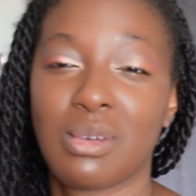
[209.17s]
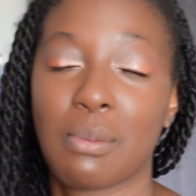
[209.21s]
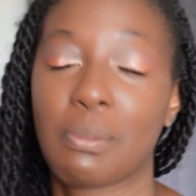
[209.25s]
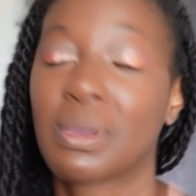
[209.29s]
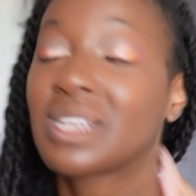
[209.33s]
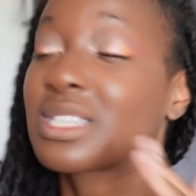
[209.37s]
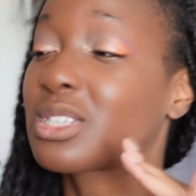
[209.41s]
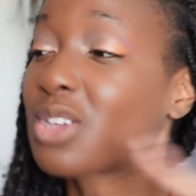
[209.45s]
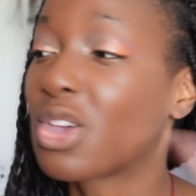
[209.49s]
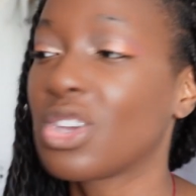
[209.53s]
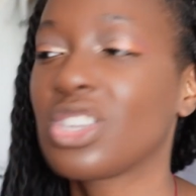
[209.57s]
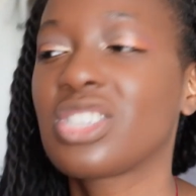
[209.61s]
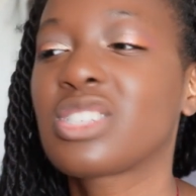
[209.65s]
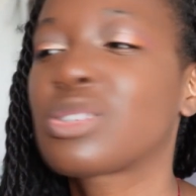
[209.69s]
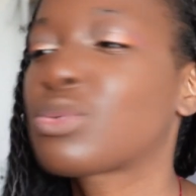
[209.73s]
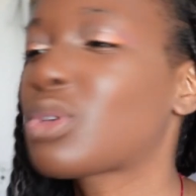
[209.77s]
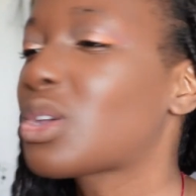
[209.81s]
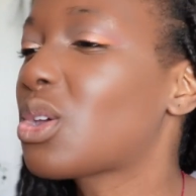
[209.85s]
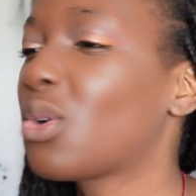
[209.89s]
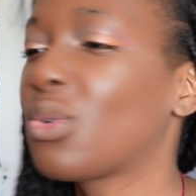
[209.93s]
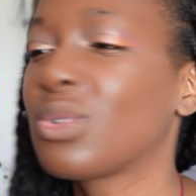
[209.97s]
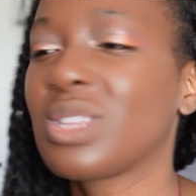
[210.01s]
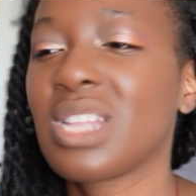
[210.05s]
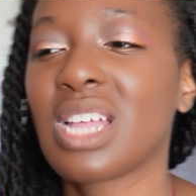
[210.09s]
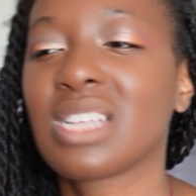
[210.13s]
Parce que,
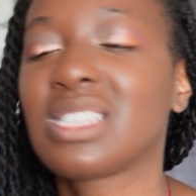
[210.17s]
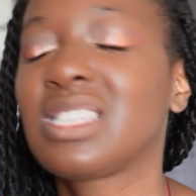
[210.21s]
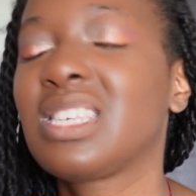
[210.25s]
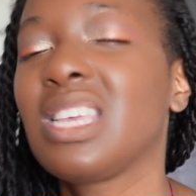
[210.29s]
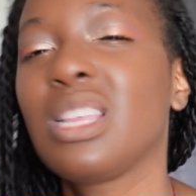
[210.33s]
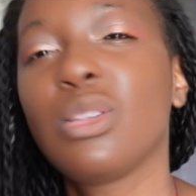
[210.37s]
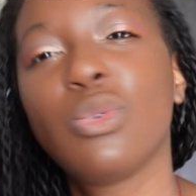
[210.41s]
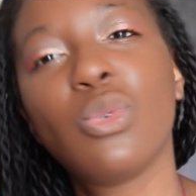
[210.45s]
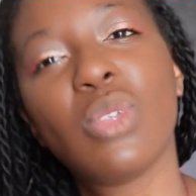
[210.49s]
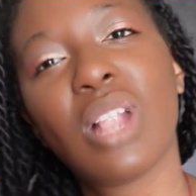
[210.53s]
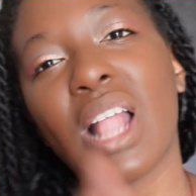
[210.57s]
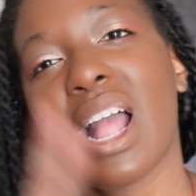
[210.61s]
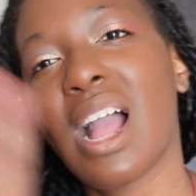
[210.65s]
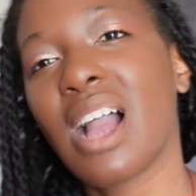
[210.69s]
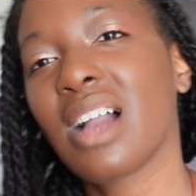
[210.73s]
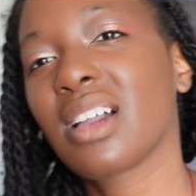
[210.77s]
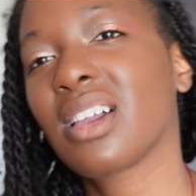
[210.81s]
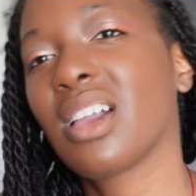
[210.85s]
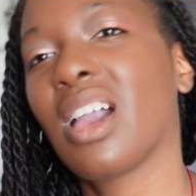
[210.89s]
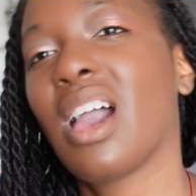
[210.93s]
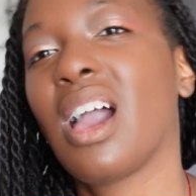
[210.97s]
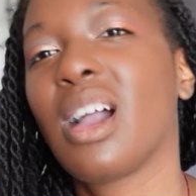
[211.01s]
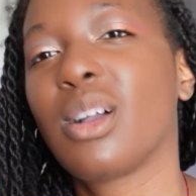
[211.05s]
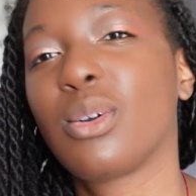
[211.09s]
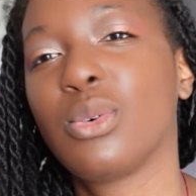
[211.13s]
soyons honnêtes, s'ils nous
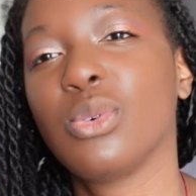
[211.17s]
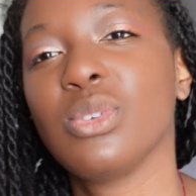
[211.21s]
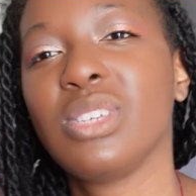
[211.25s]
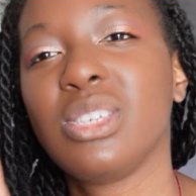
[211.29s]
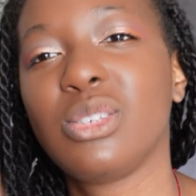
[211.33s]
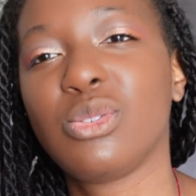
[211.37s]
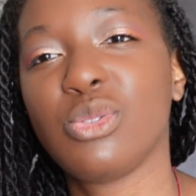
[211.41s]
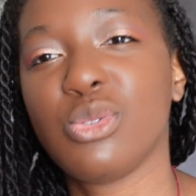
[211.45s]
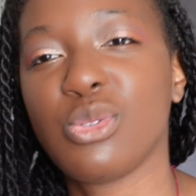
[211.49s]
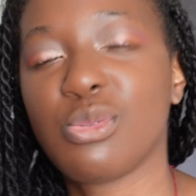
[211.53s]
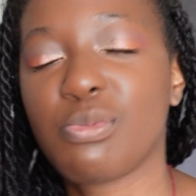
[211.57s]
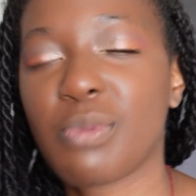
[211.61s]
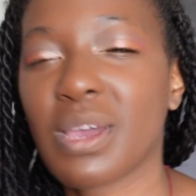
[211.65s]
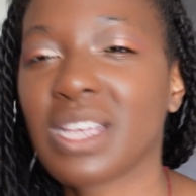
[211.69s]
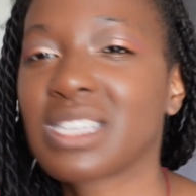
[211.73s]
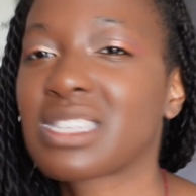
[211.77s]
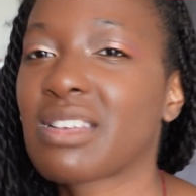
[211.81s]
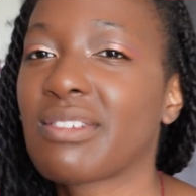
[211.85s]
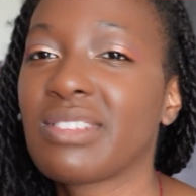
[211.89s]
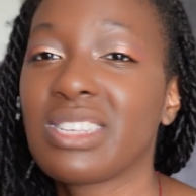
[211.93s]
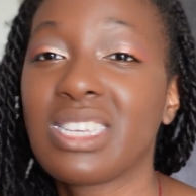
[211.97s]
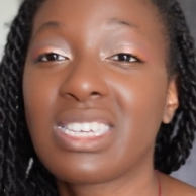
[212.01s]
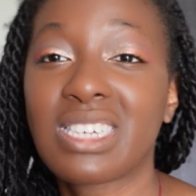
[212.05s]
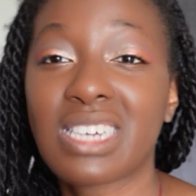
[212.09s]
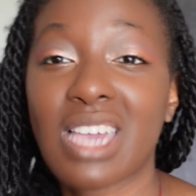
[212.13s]
larguent un colis suspect, ça
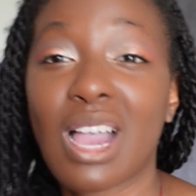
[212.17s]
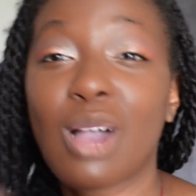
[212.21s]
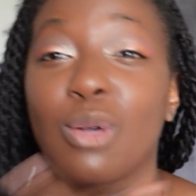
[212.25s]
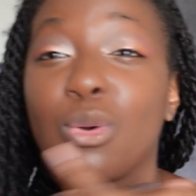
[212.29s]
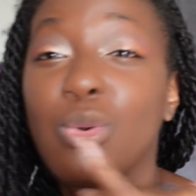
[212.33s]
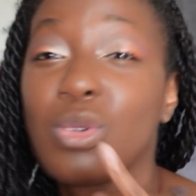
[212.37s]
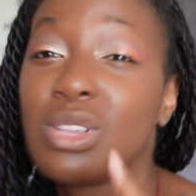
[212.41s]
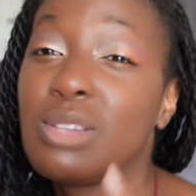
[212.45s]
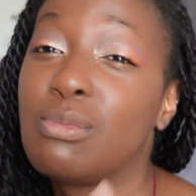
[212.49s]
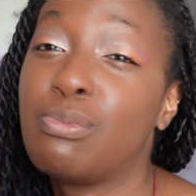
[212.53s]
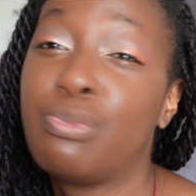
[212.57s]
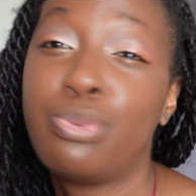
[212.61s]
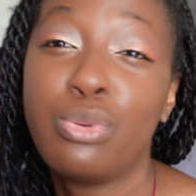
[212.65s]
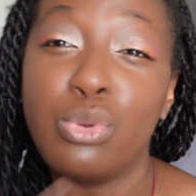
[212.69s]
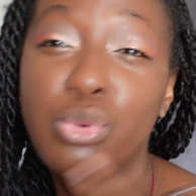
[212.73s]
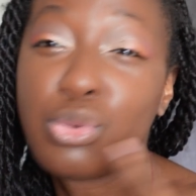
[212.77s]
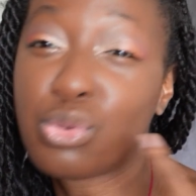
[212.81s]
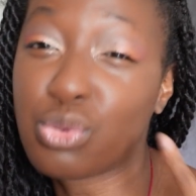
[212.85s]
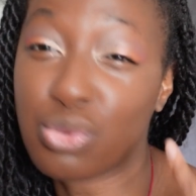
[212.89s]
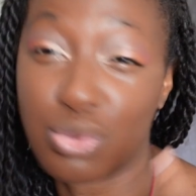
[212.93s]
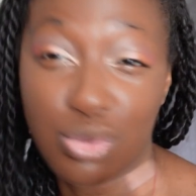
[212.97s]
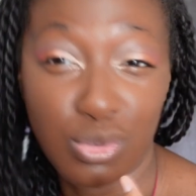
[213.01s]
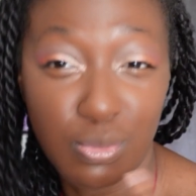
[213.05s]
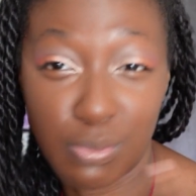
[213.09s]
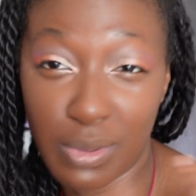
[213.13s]
veut dire qu'il y a un colis plus
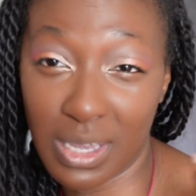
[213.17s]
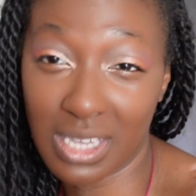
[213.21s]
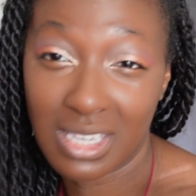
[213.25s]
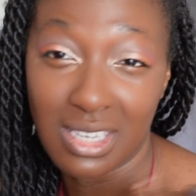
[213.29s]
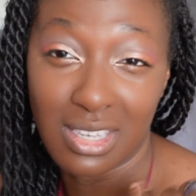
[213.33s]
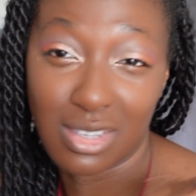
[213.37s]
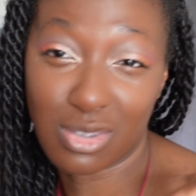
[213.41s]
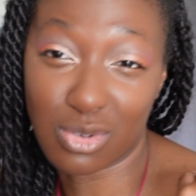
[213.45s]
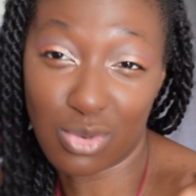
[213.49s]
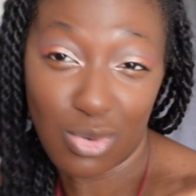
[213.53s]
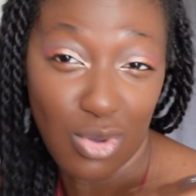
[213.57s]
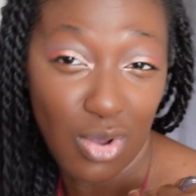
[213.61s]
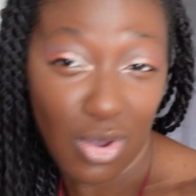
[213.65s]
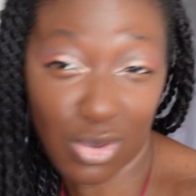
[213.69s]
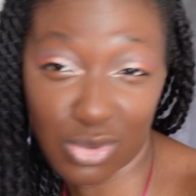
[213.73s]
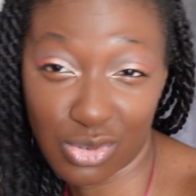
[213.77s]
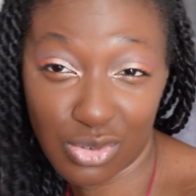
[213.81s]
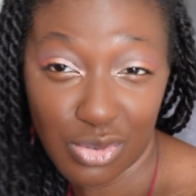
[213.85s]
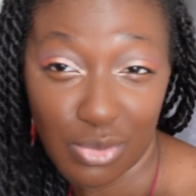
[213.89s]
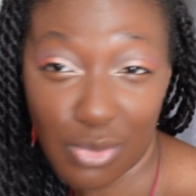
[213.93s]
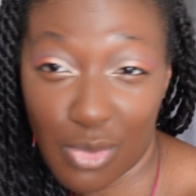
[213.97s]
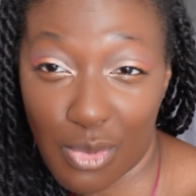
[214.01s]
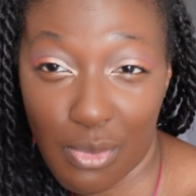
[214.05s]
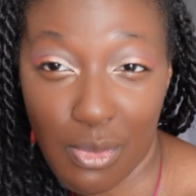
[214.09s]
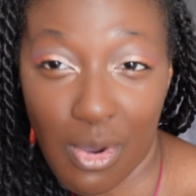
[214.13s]
suspect qu'ils ont en
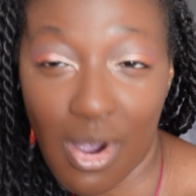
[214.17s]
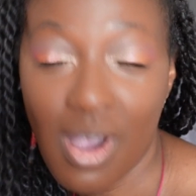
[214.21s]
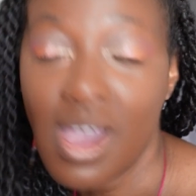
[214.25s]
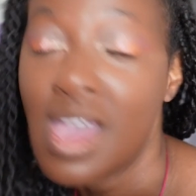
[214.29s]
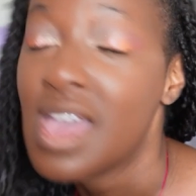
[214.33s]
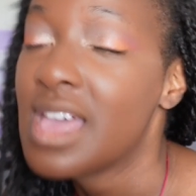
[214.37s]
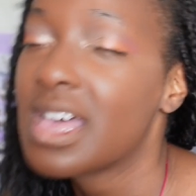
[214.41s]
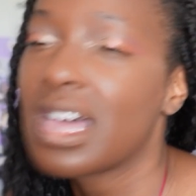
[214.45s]
ce moment.